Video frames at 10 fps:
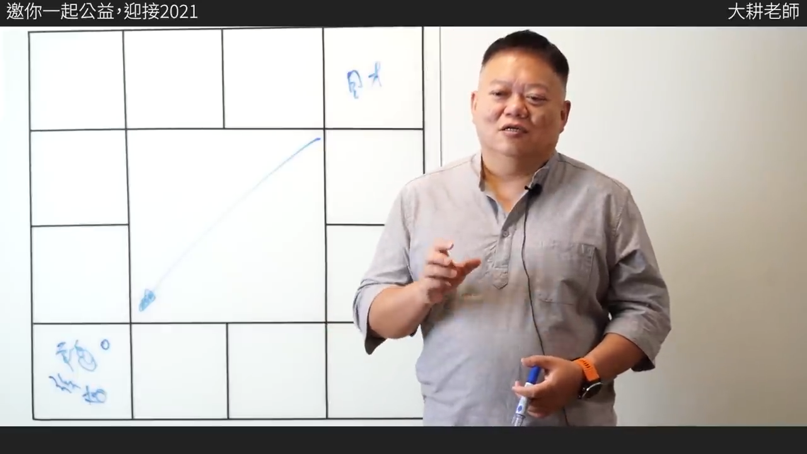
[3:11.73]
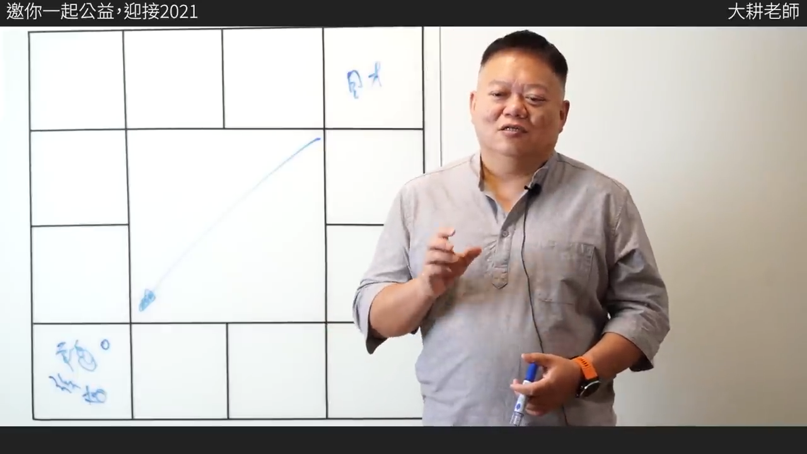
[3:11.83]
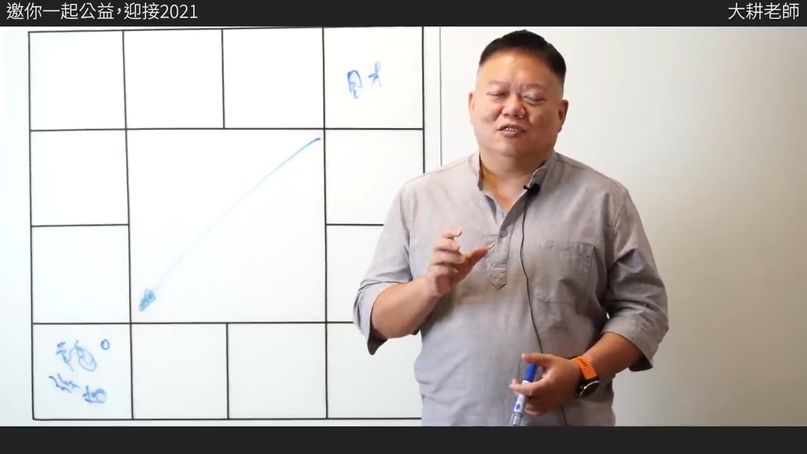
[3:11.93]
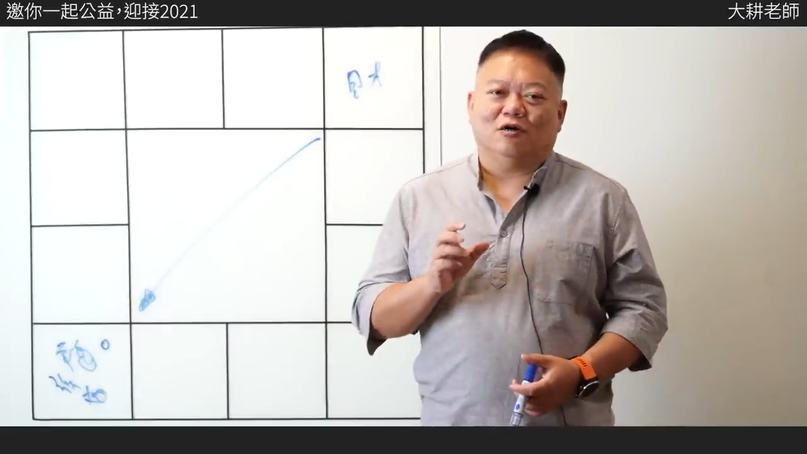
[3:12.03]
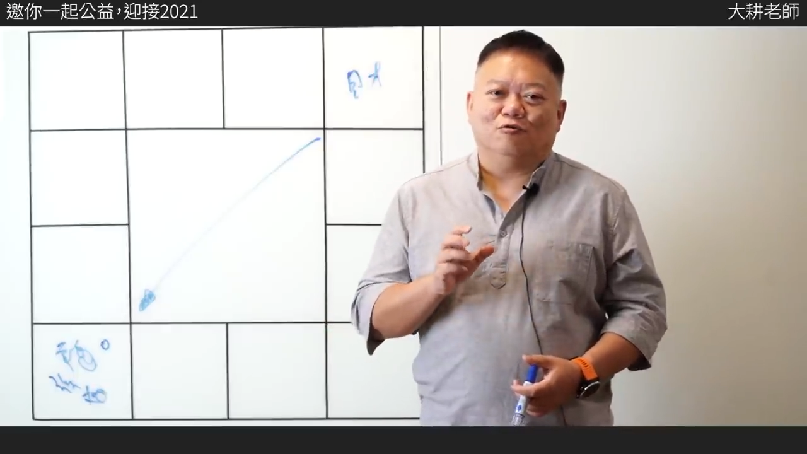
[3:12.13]

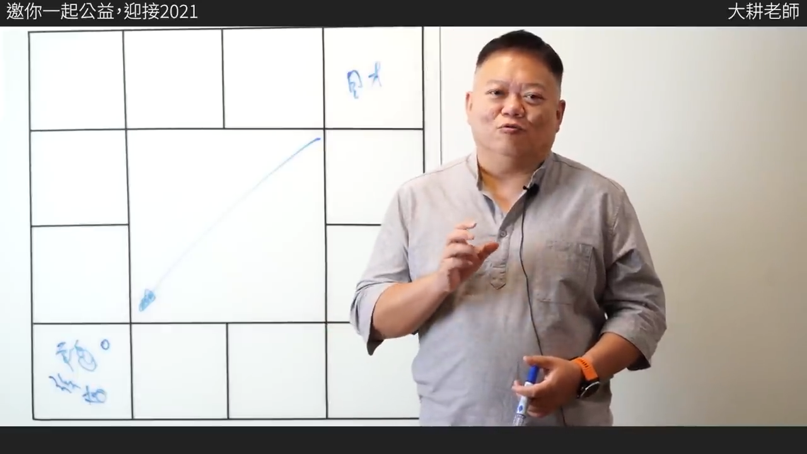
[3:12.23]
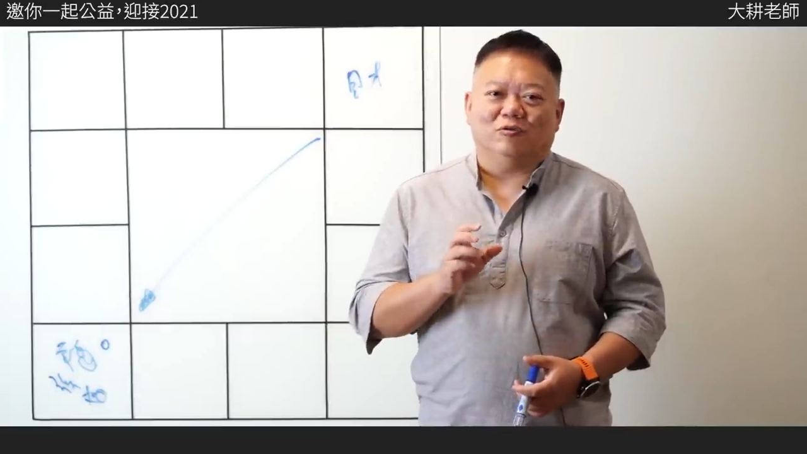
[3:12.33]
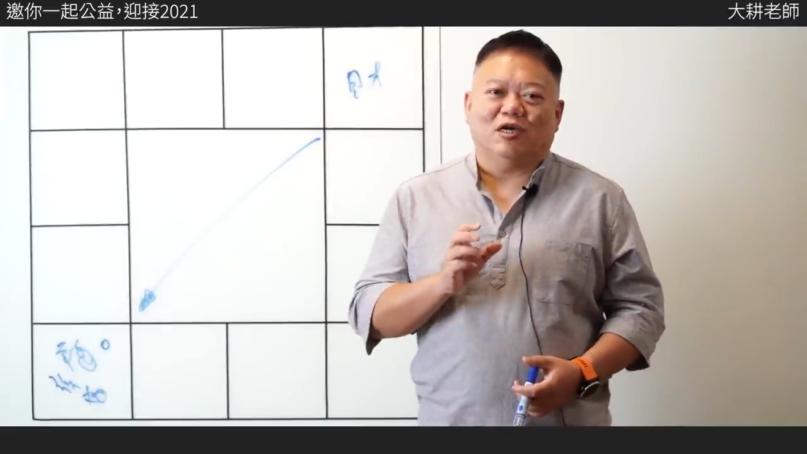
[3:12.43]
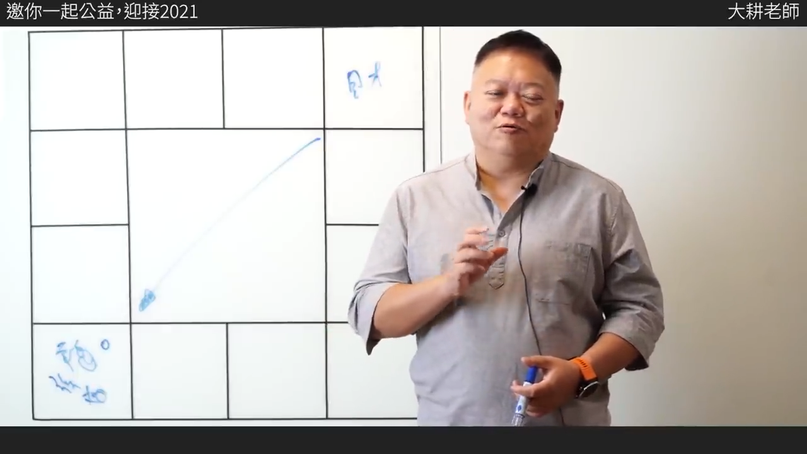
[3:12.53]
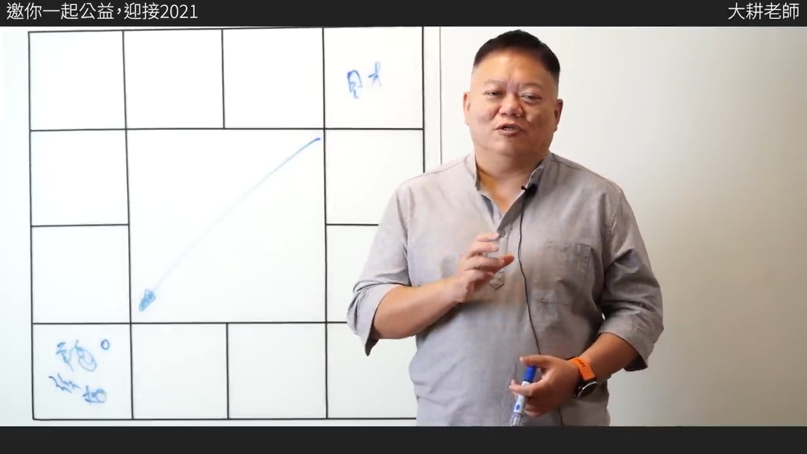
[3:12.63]
效
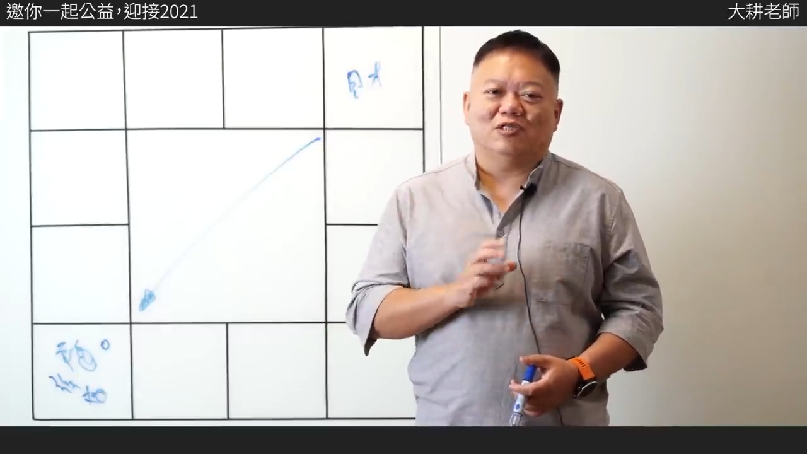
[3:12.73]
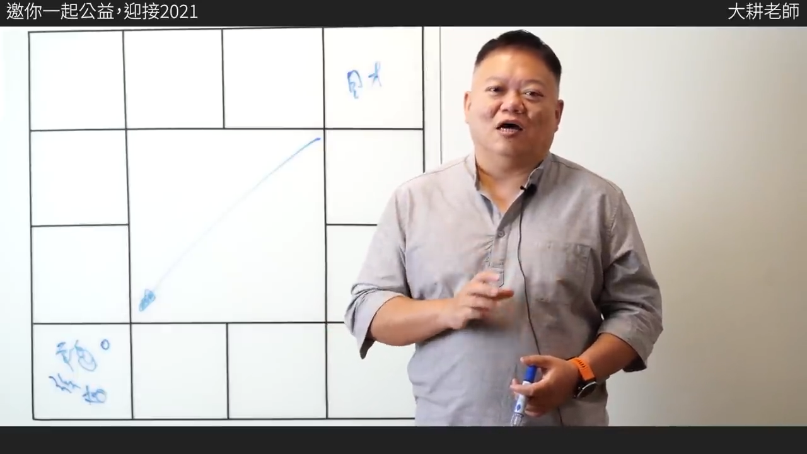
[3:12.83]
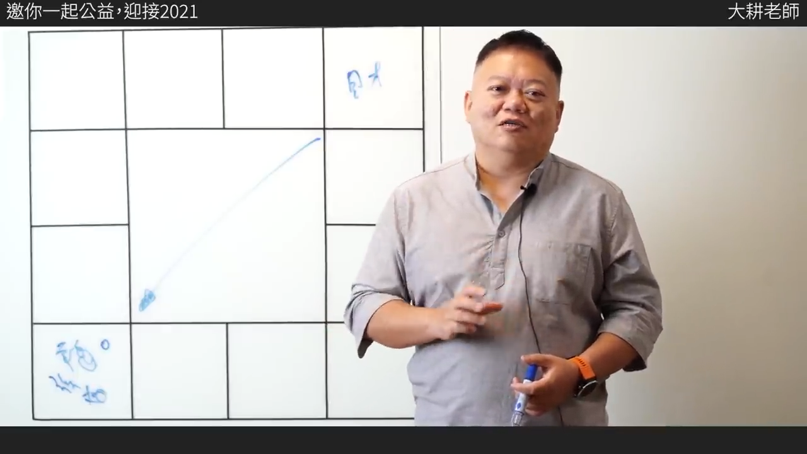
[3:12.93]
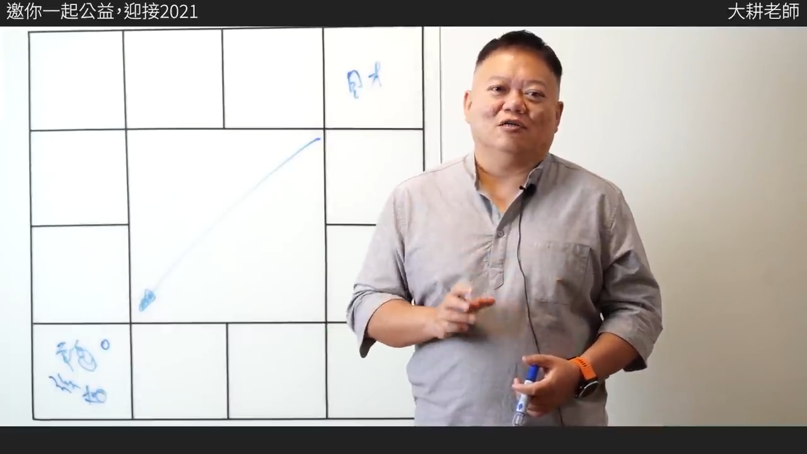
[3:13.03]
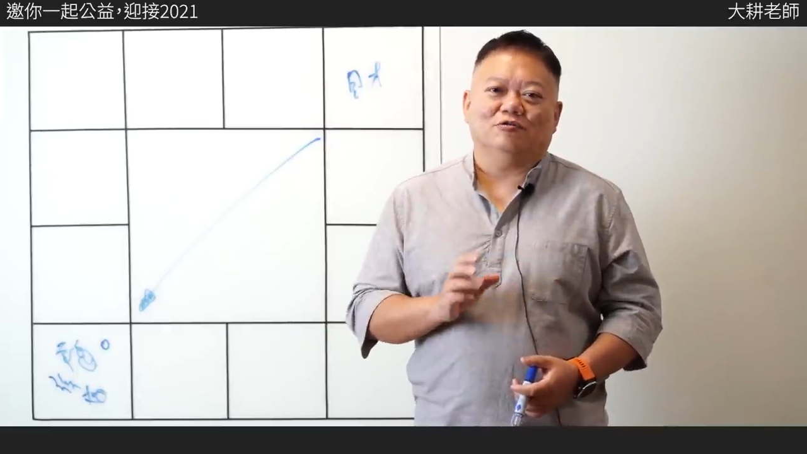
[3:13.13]
果才会
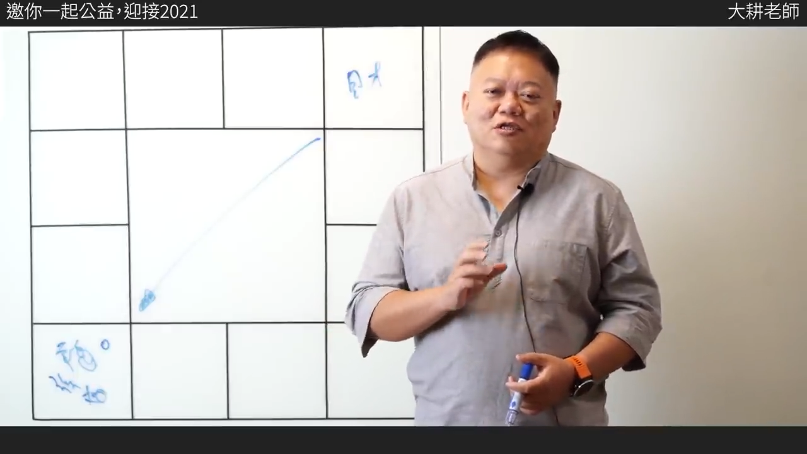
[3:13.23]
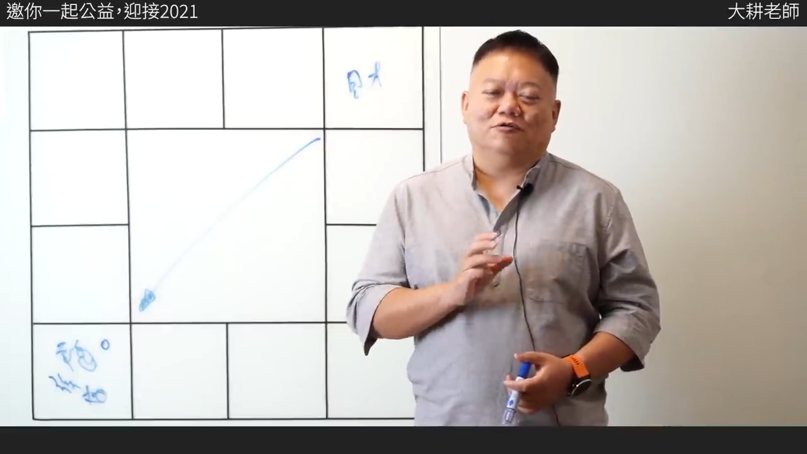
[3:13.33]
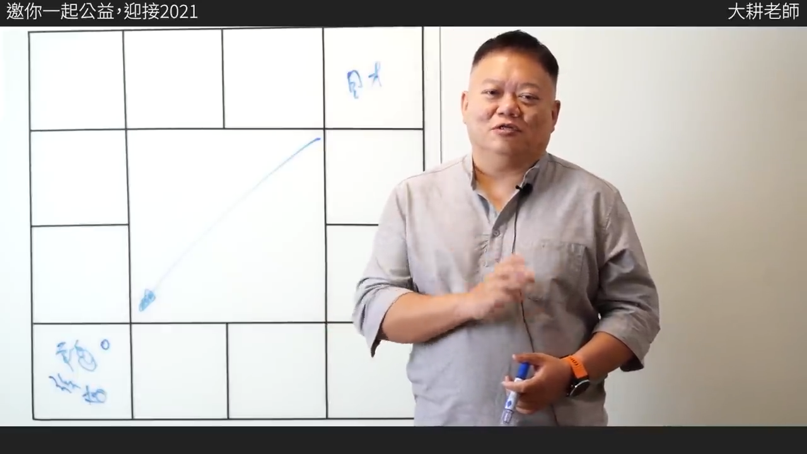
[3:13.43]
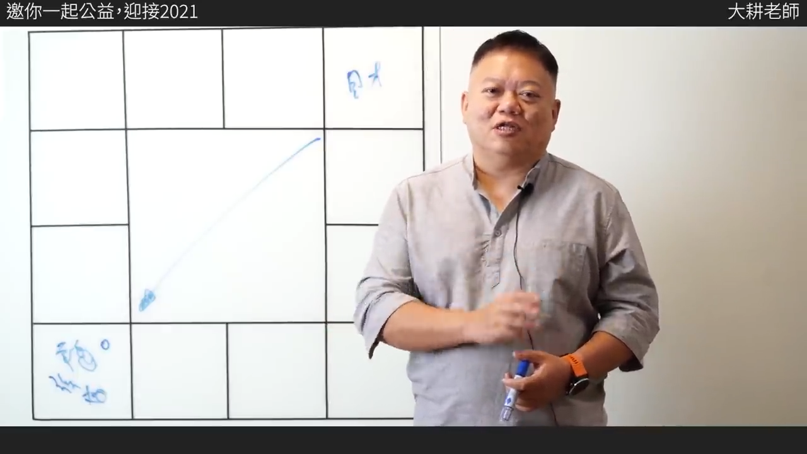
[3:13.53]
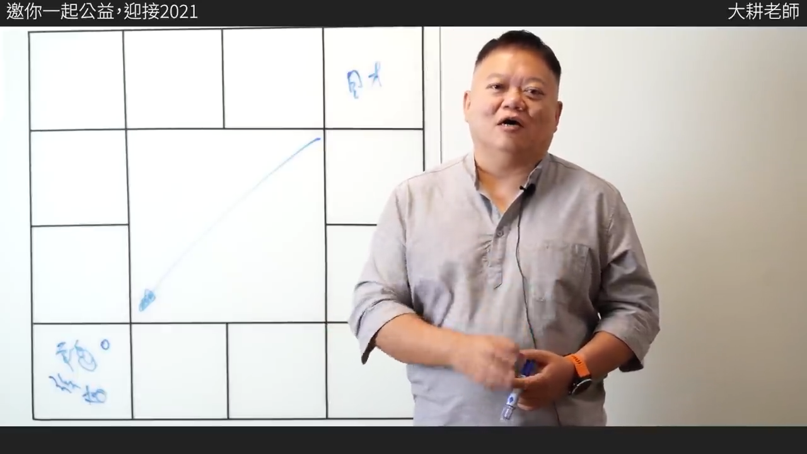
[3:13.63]
大，效率才
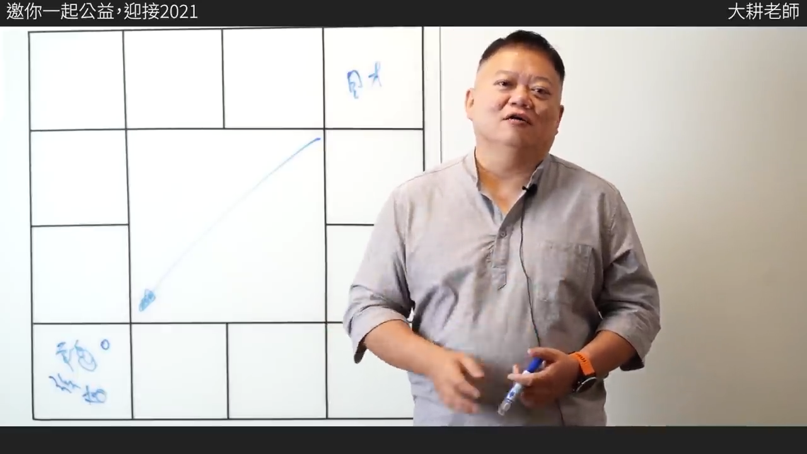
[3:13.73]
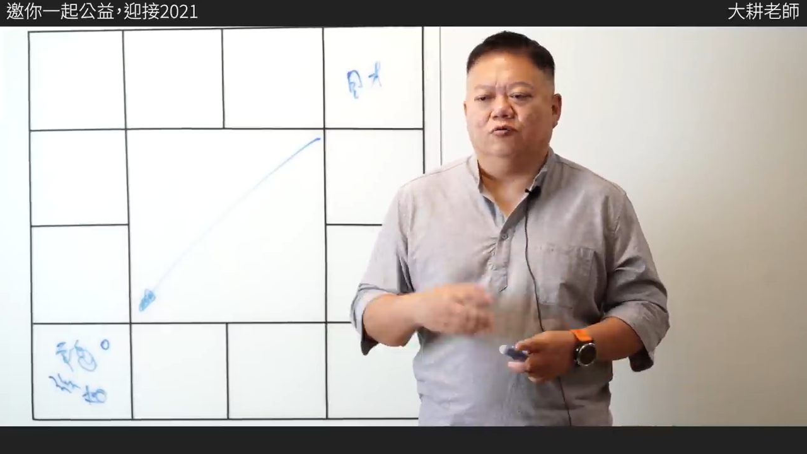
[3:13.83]
会大。